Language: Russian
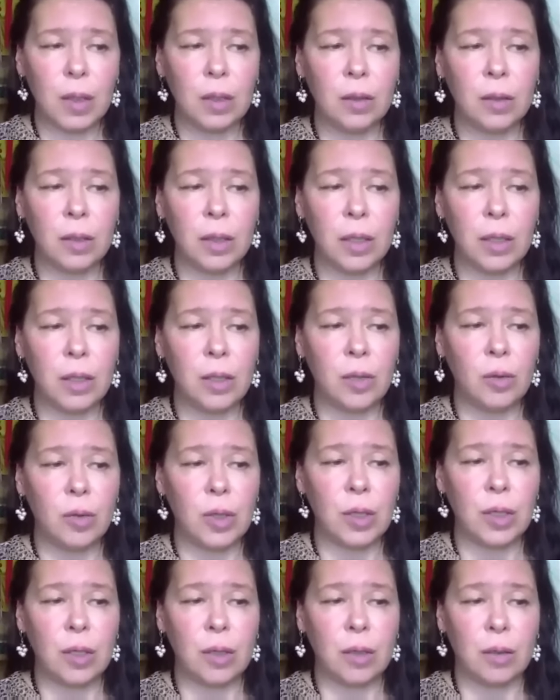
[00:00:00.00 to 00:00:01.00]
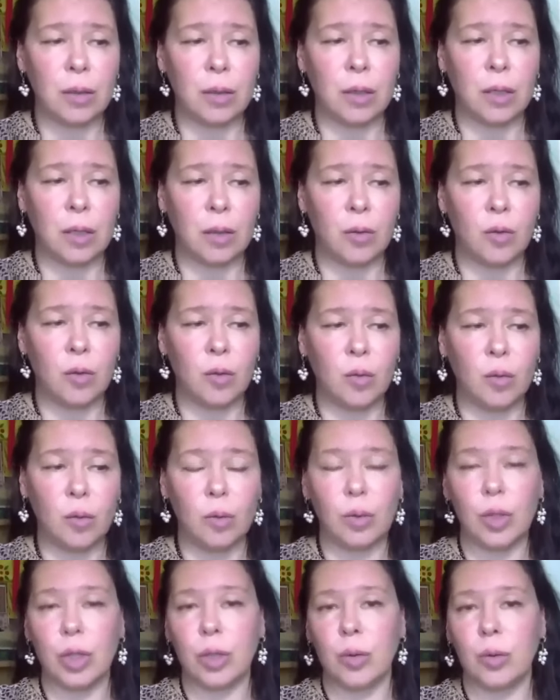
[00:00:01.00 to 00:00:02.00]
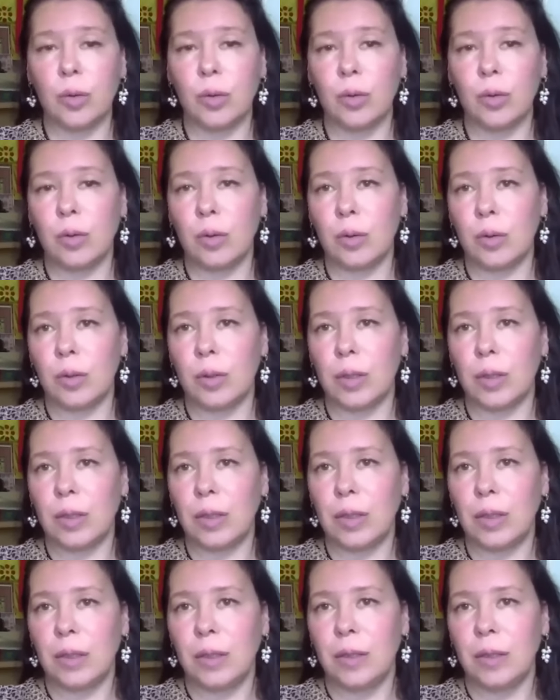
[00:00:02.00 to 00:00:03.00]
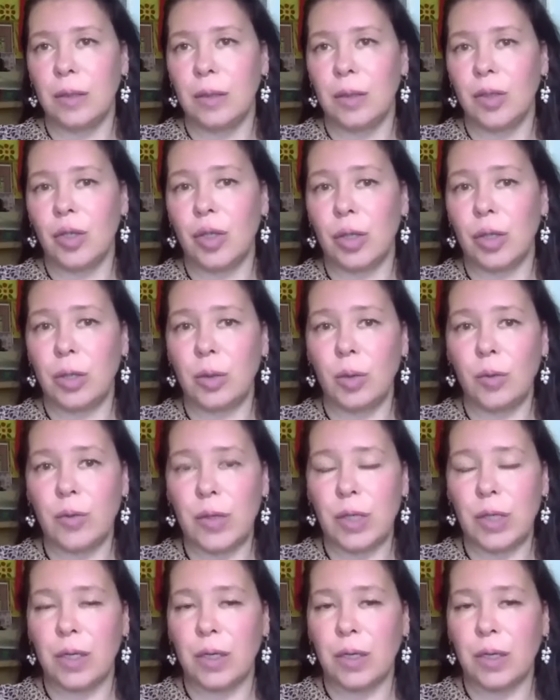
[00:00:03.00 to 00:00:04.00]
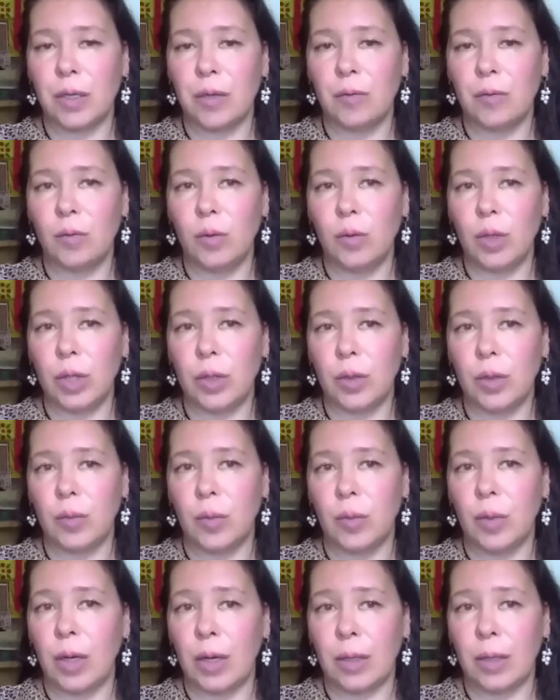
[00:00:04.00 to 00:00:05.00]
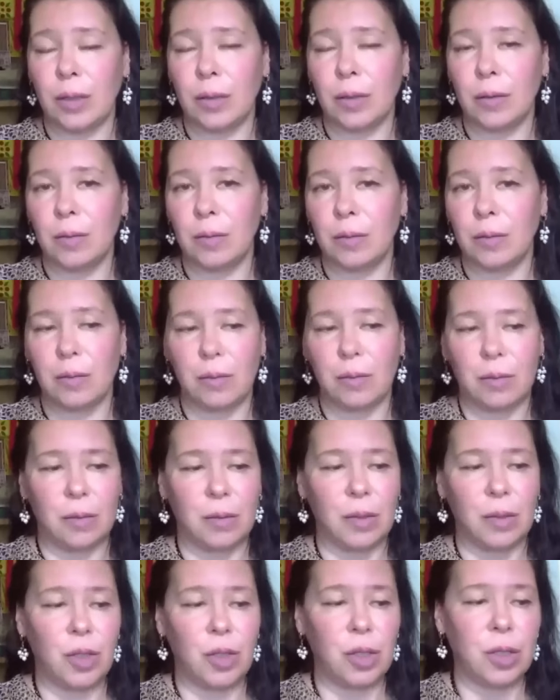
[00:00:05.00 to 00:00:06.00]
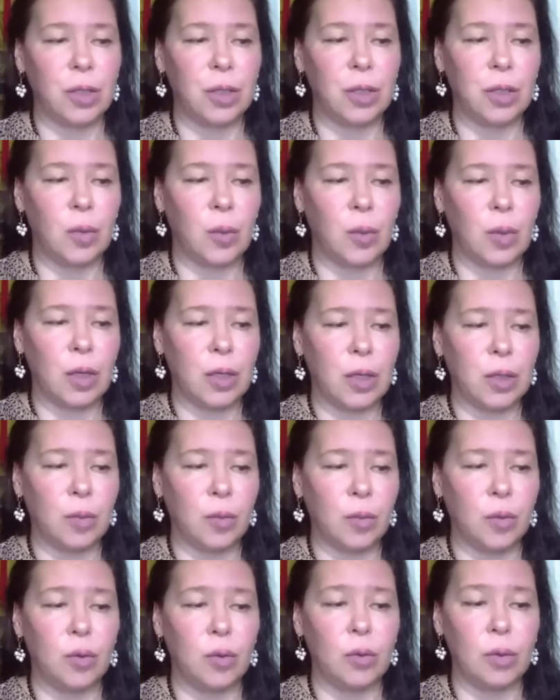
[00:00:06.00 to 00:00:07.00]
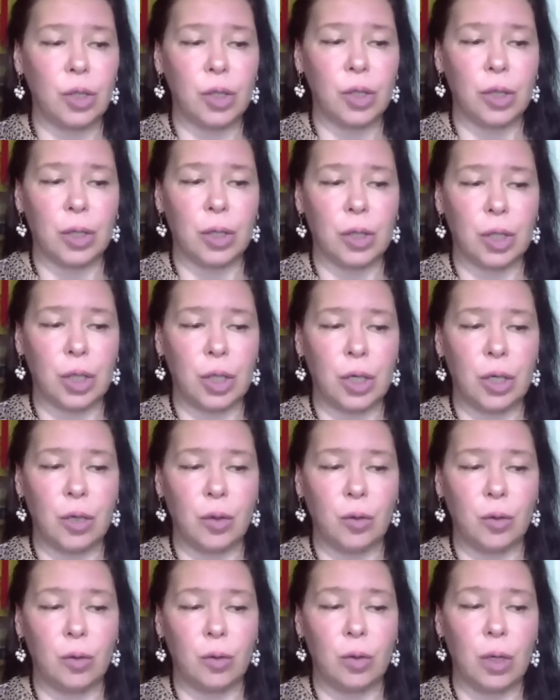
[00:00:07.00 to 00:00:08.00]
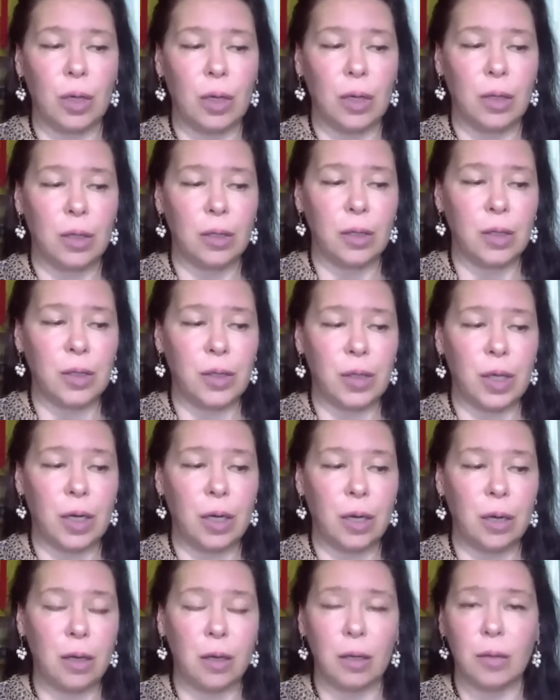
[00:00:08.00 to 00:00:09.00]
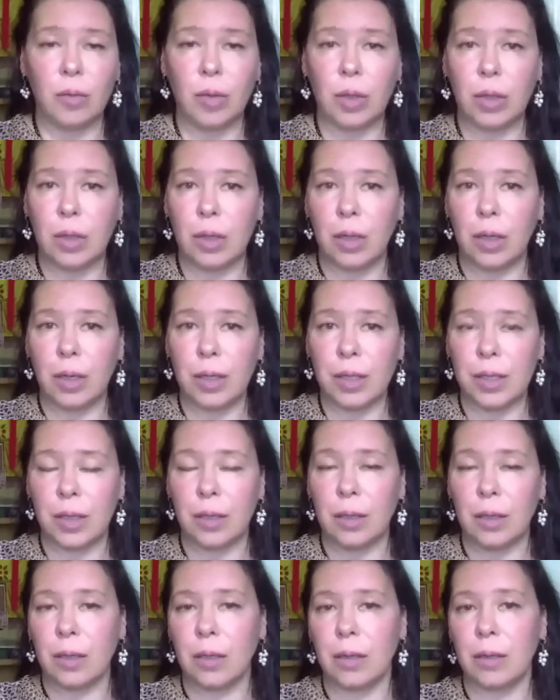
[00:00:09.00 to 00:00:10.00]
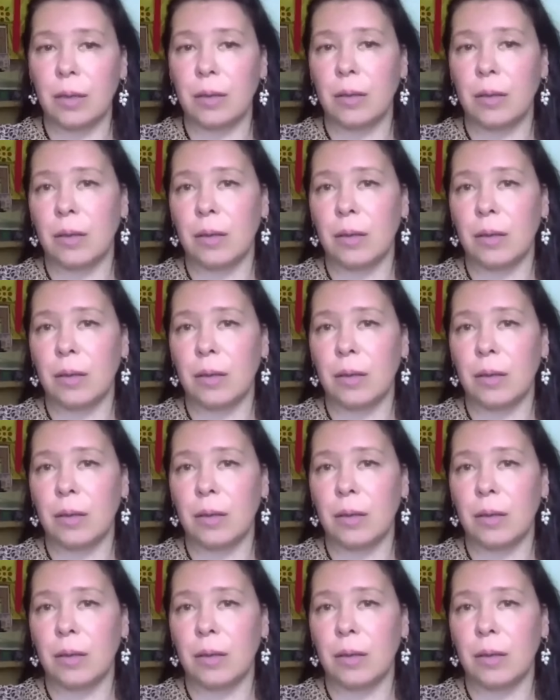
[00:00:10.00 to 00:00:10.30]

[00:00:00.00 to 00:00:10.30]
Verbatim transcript: Дорогие друзья, я думаю, что Жириновский озвучил планы, очередные планы по уничтожению населения. Их было несколько.